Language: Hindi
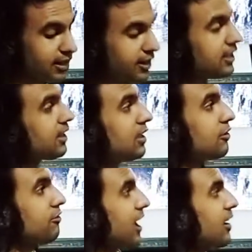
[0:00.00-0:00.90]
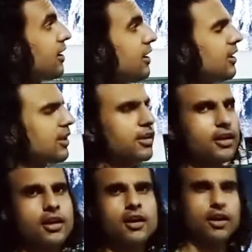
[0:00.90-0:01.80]
रही है फेंक रहे हैं
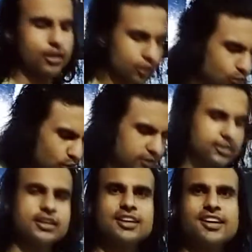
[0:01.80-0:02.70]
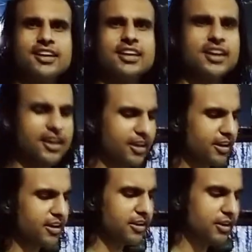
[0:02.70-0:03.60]
क्यों रस्सी निकल रही है
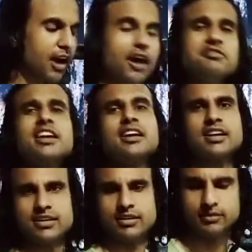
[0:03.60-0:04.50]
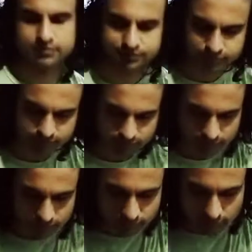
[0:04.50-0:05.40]
कहां फेंक रहे
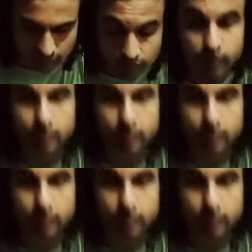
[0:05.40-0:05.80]
हैं